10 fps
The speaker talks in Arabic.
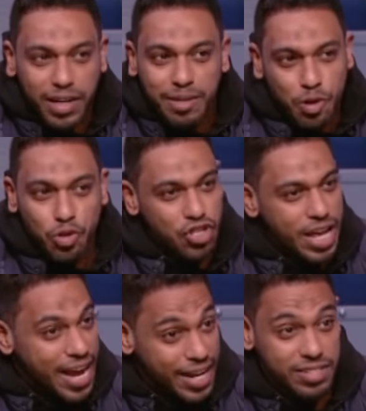بس انا فعلا ما
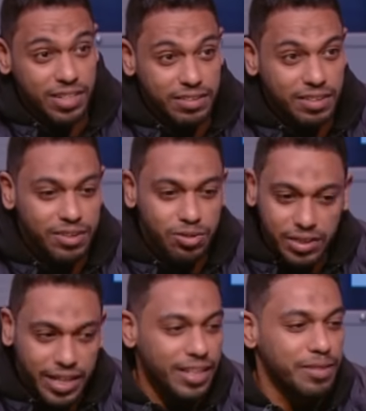كنتش لاقي حاجه
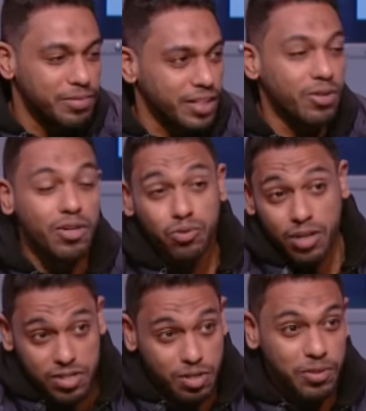ساعتها وانت كلمتني
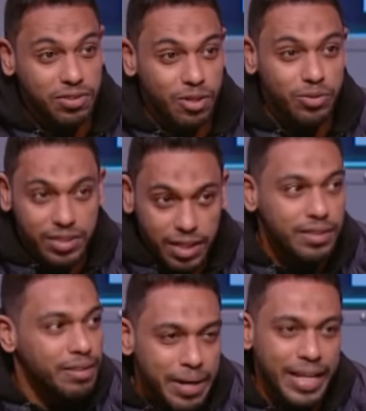وانا كنت عايز ابطل
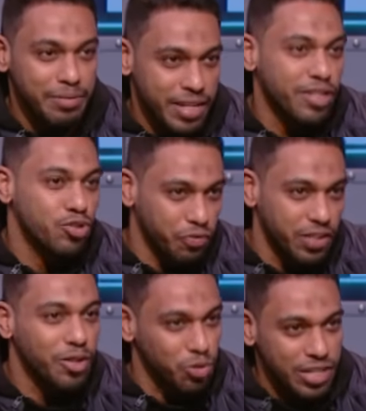وانت لما كلمتني
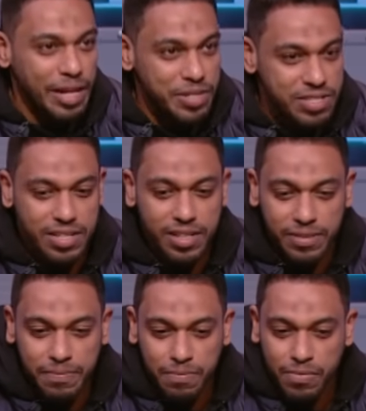اكيد شفت انا كنت عامل
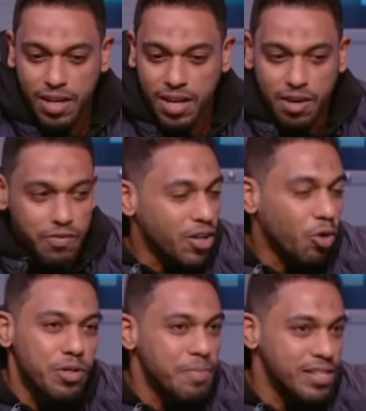ازاي
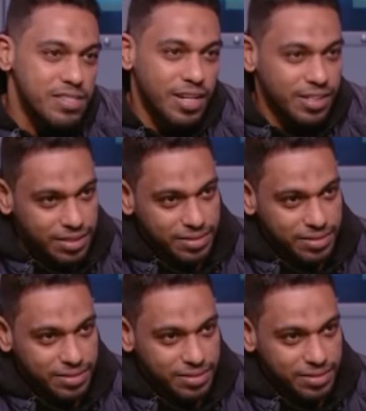فانا عمري ما